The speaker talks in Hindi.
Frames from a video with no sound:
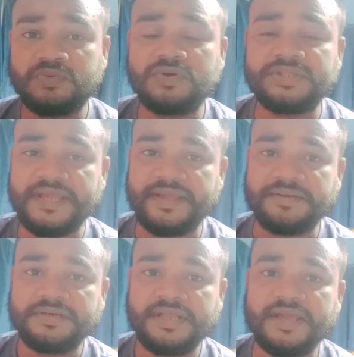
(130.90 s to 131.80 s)
वो थे
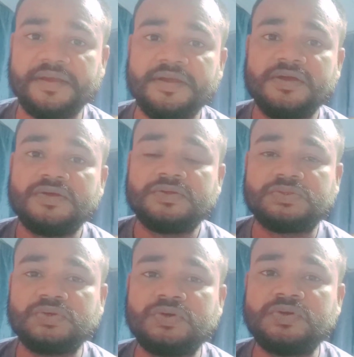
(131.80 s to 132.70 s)
ठीक है
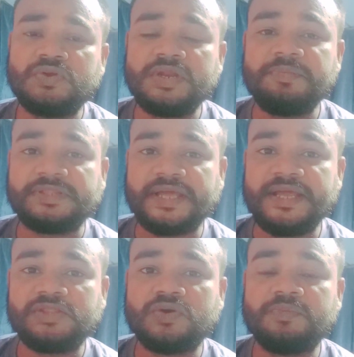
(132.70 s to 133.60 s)
तो उन्होंने
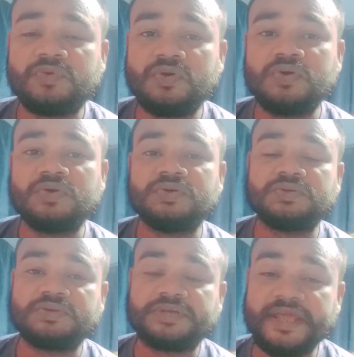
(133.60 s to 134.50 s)
बताया तो हमको
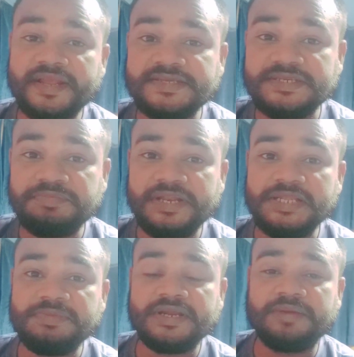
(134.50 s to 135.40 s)
के एन के सिप
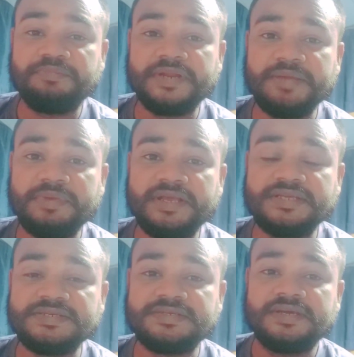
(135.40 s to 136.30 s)
मैनेजमेंट कंपनी में
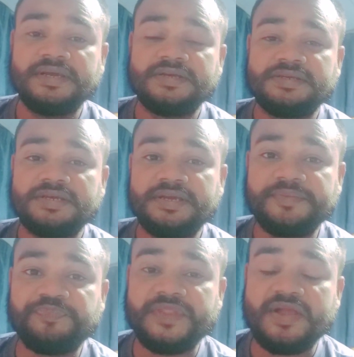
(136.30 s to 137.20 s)

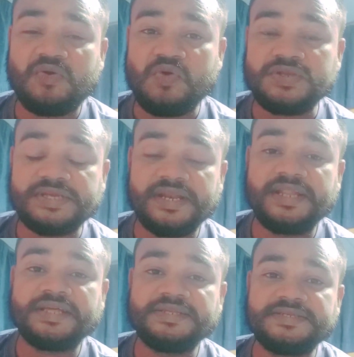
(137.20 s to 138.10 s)
एक कोर्स
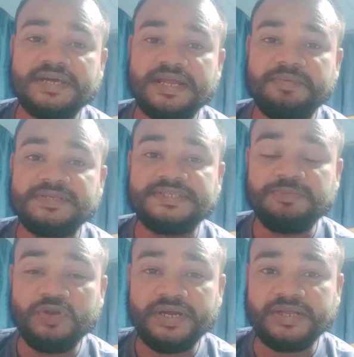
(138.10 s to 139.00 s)
करना था जिसका नाम है
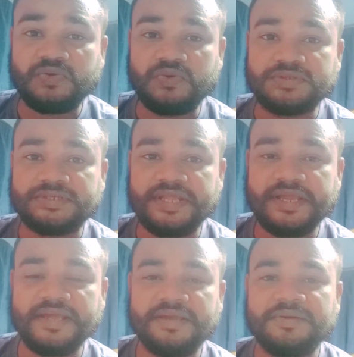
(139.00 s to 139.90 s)
सिमुलेटर कोर्स ठीक
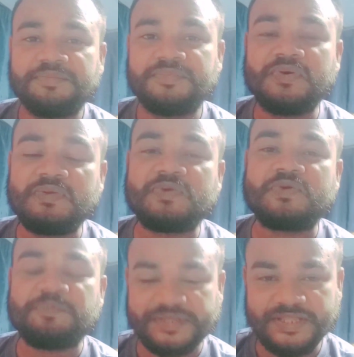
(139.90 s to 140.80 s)
है बहुत लोग
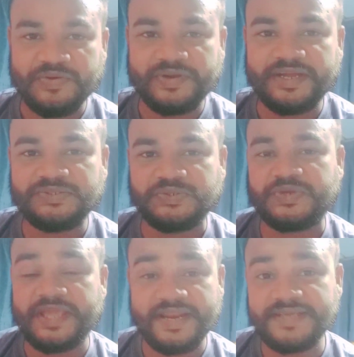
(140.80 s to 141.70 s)
को पता होगा जो
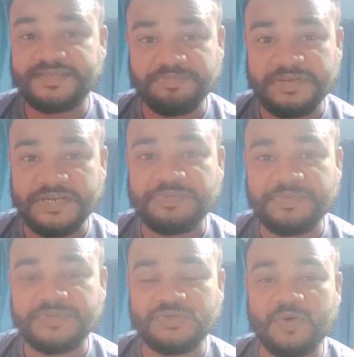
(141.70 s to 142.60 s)
के एन के शिप
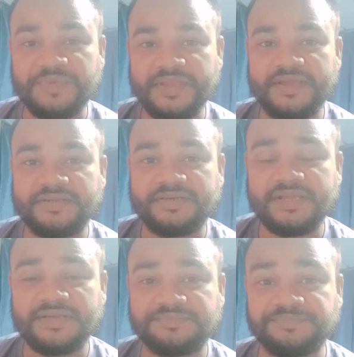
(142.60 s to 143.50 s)
मैनेजमेंट में जॉब किए हैं ठीक है